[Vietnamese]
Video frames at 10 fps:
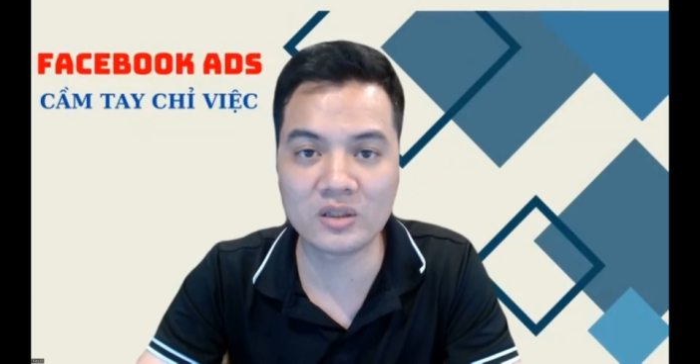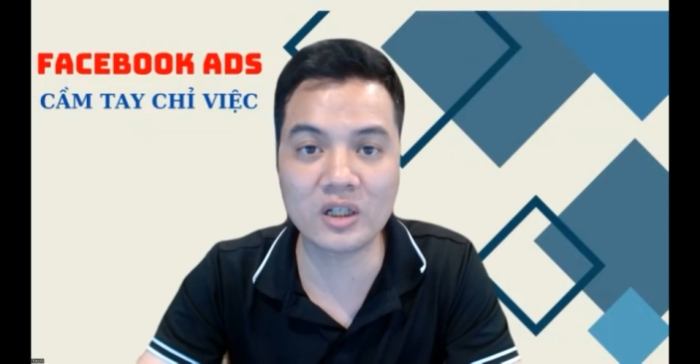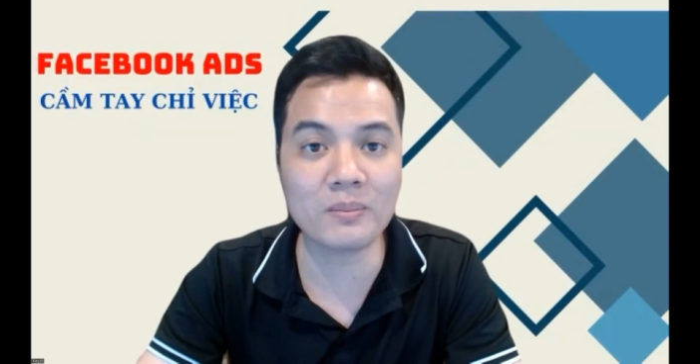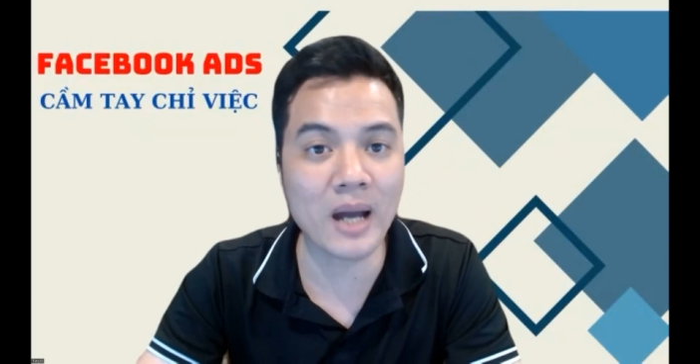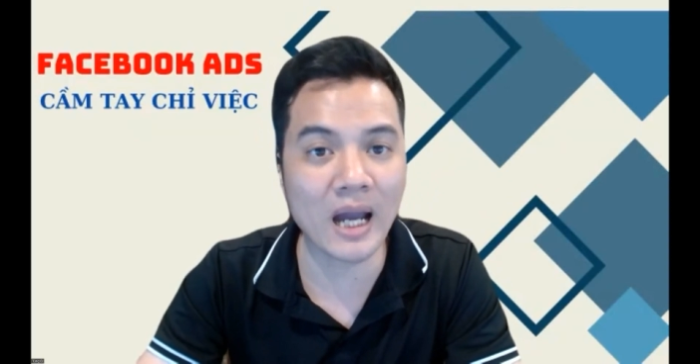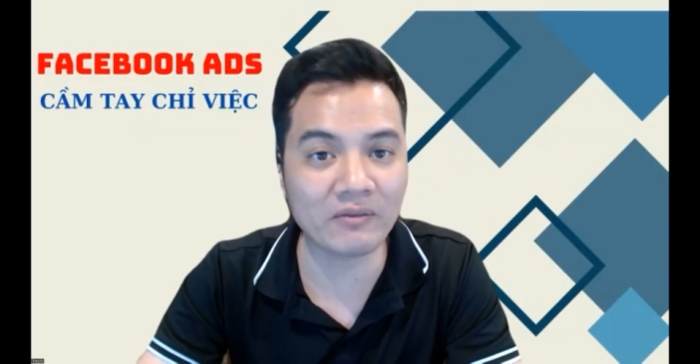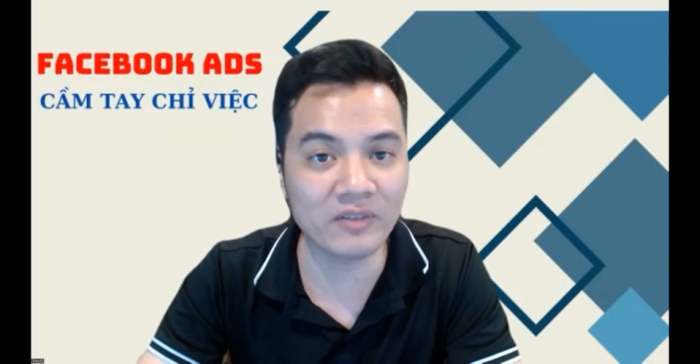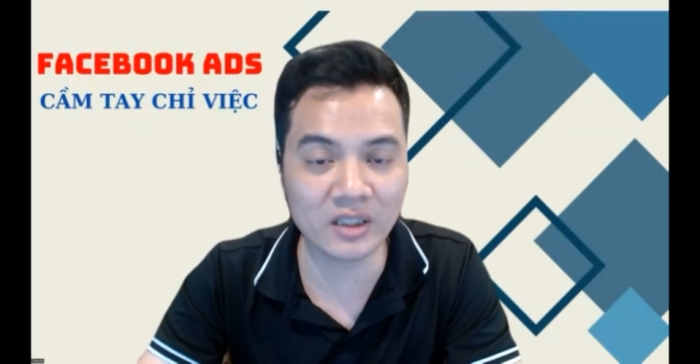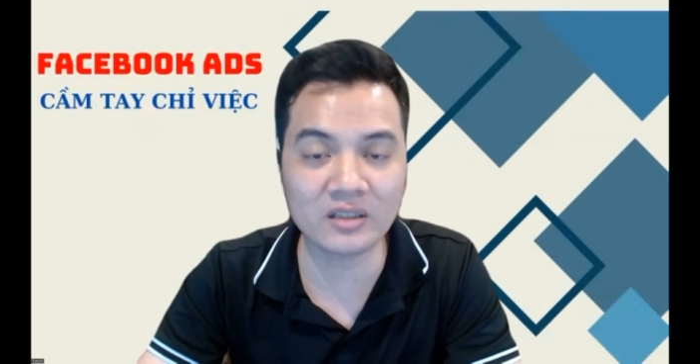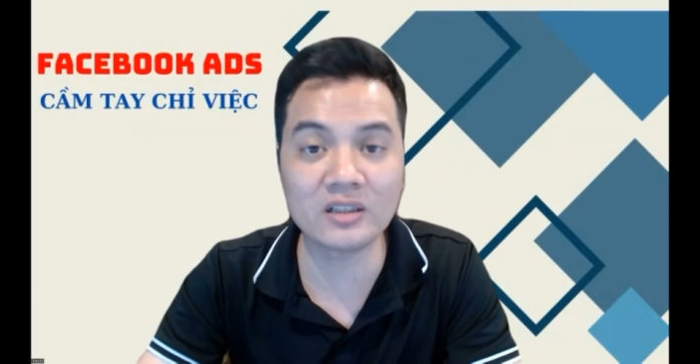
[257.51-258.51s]
những cái bài
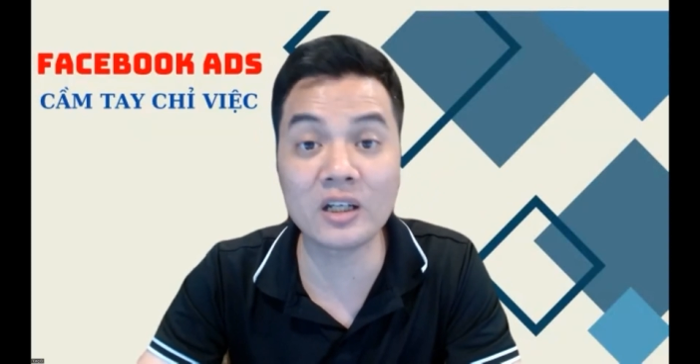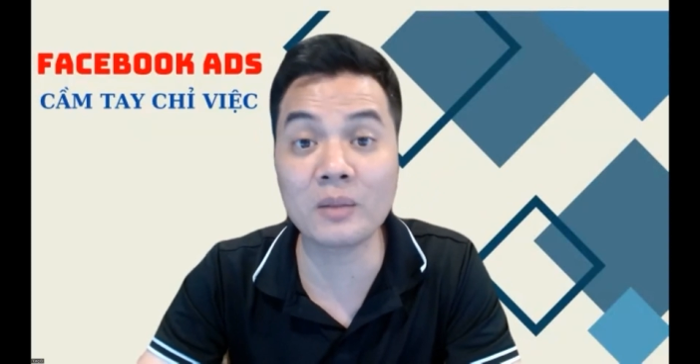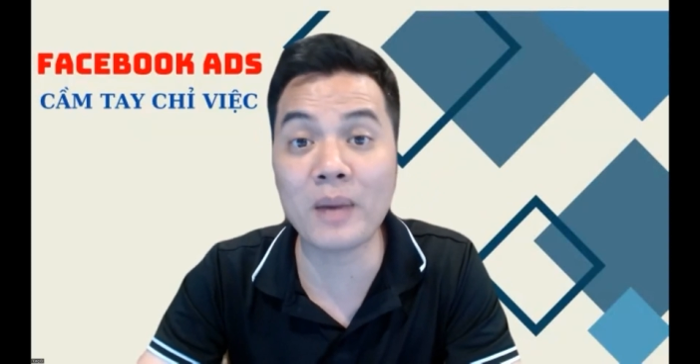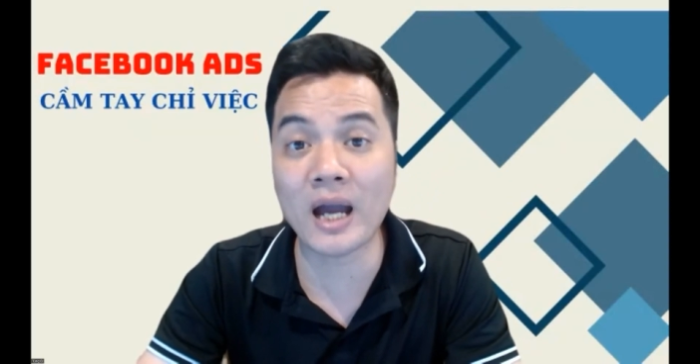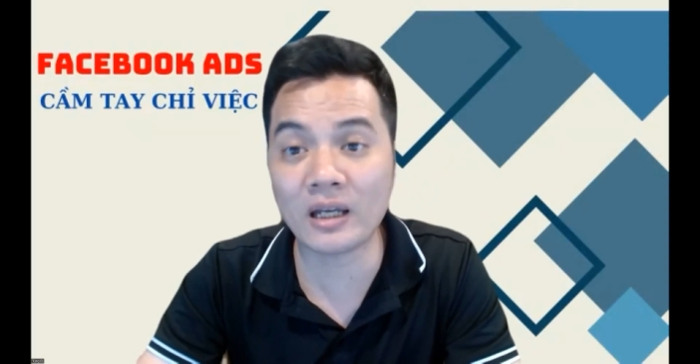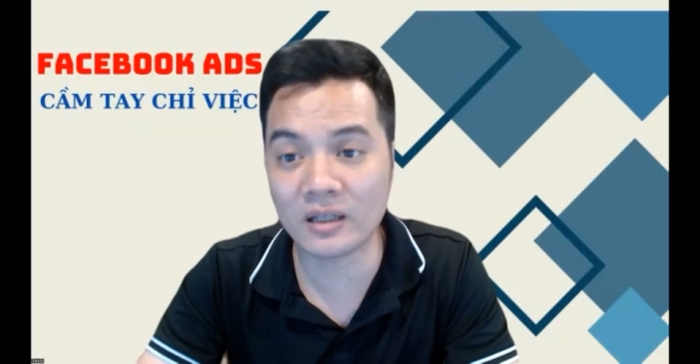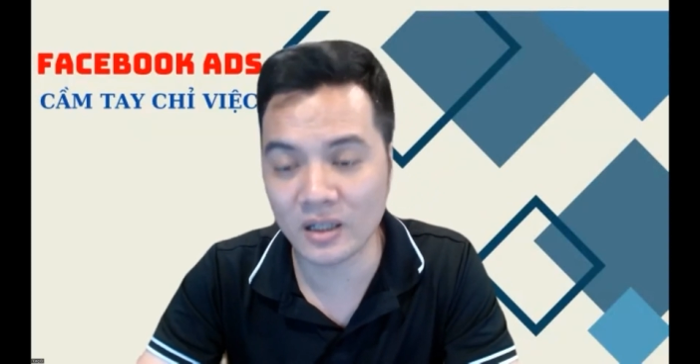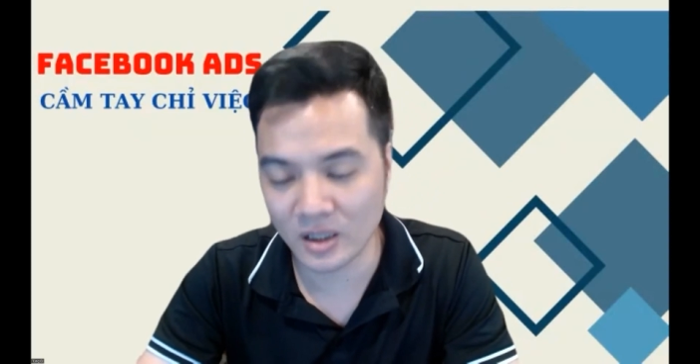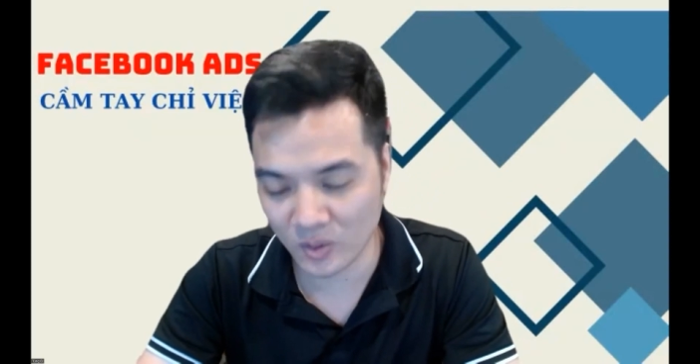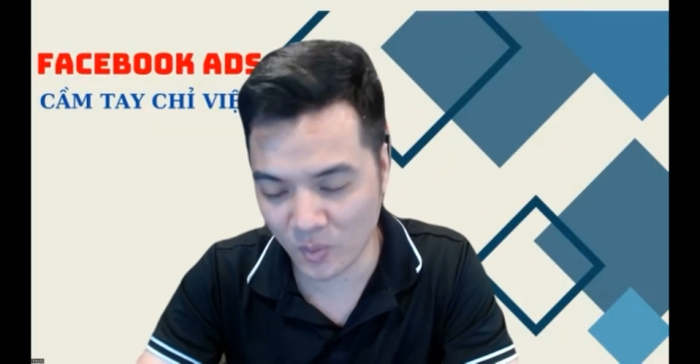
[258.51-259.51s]
viết, những cái bài
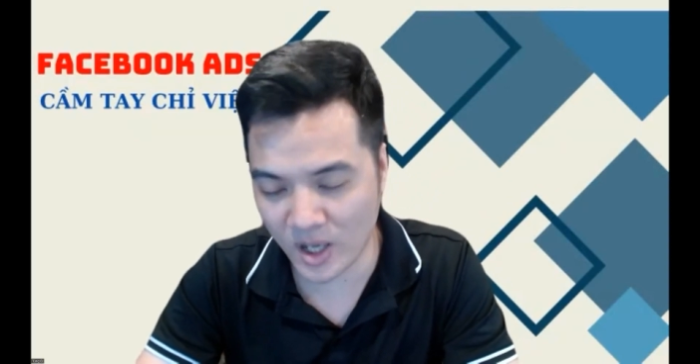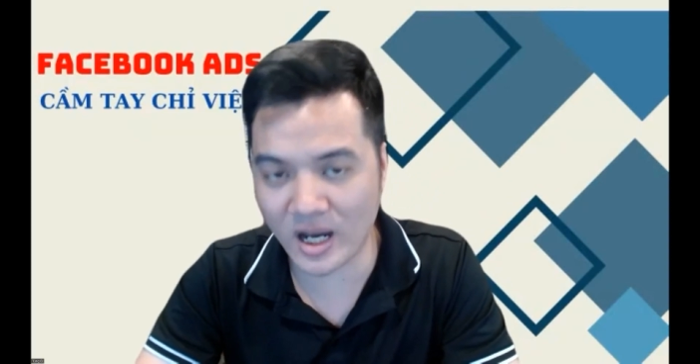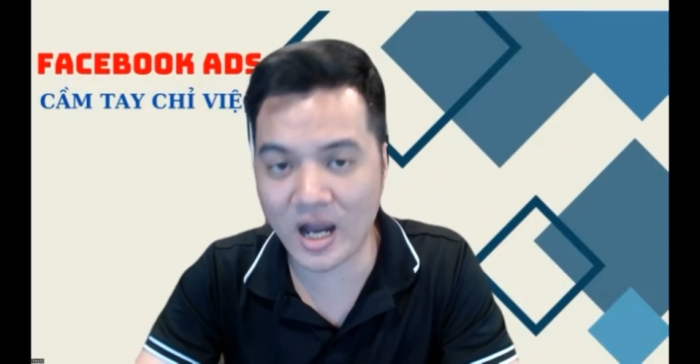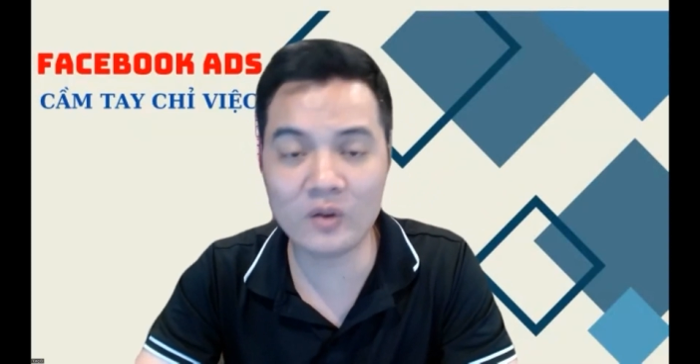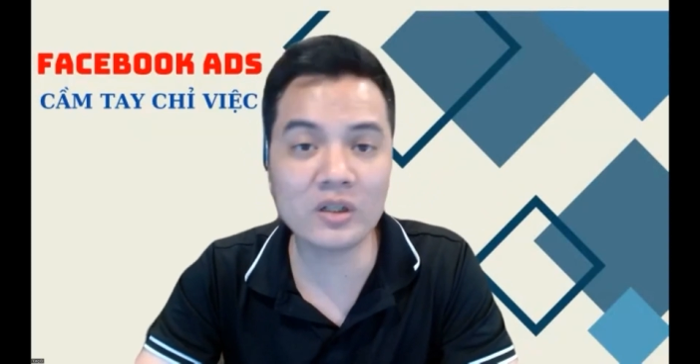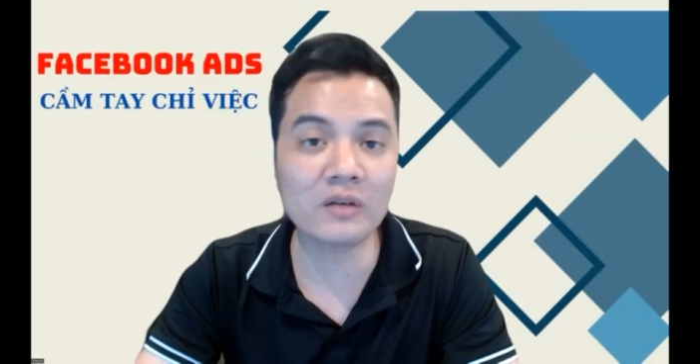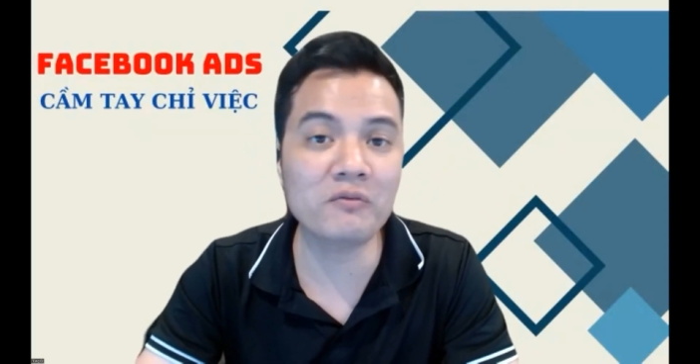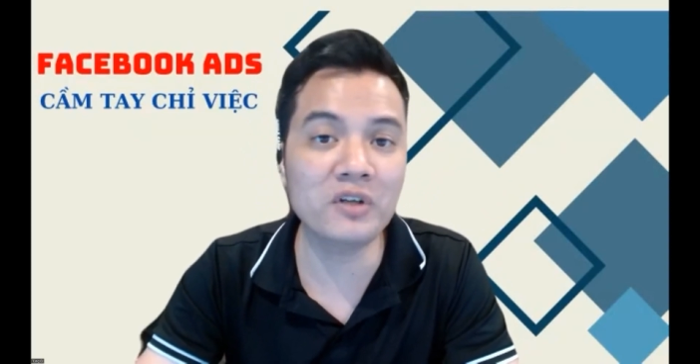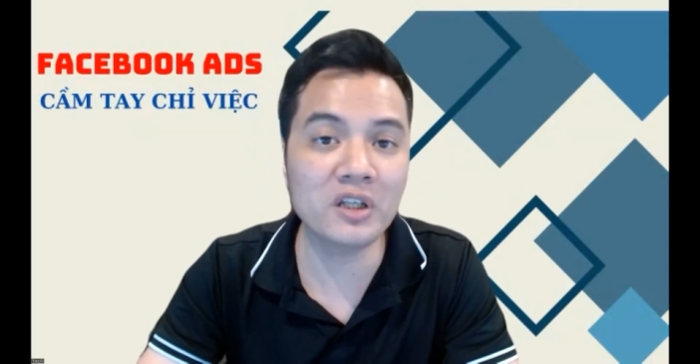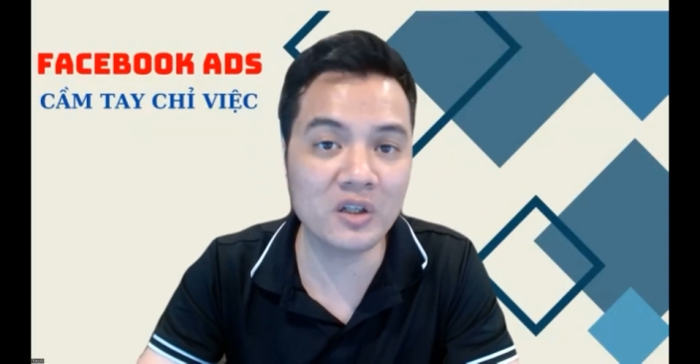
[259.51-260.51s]
quảng cáo, những
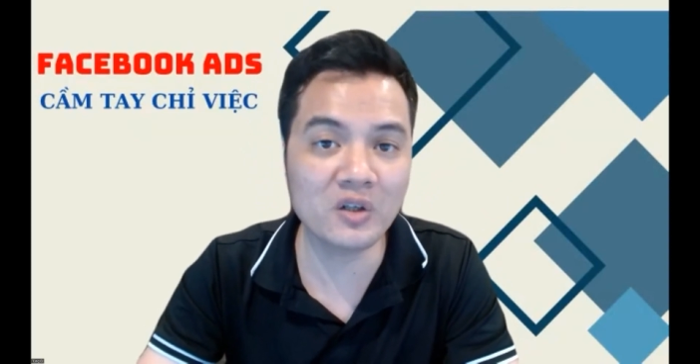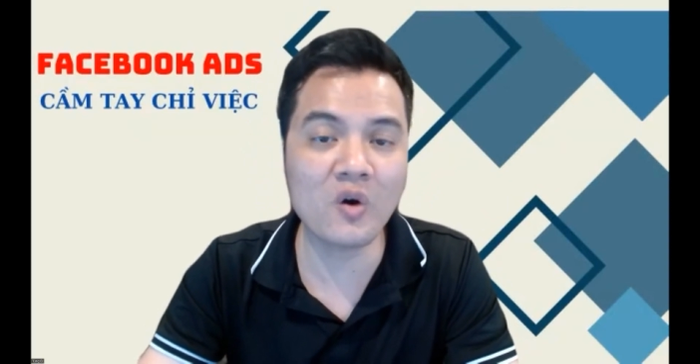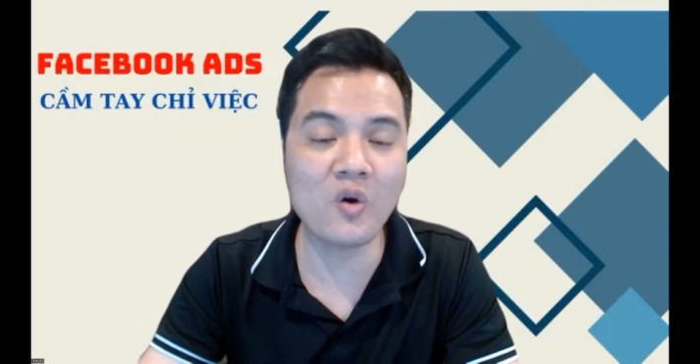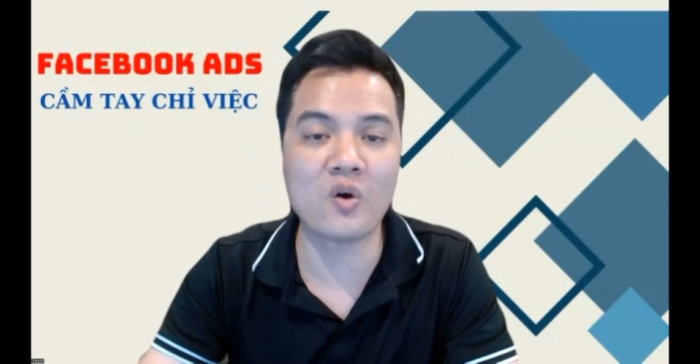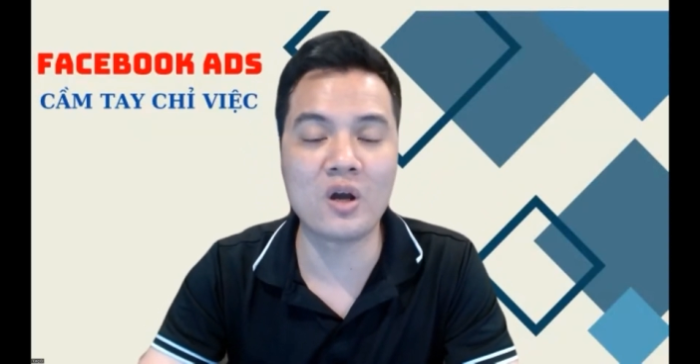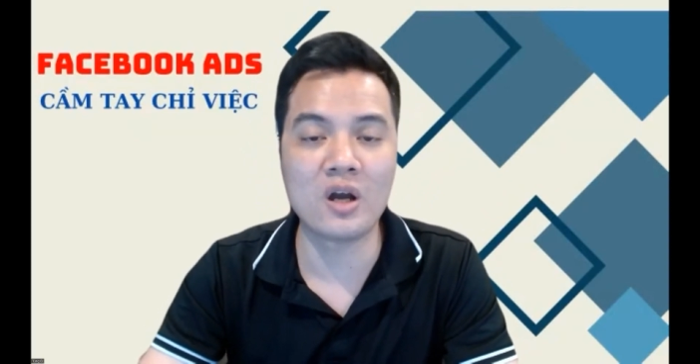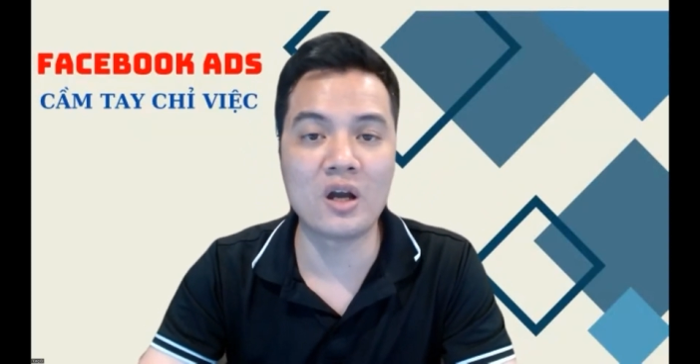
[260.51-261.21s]
cái video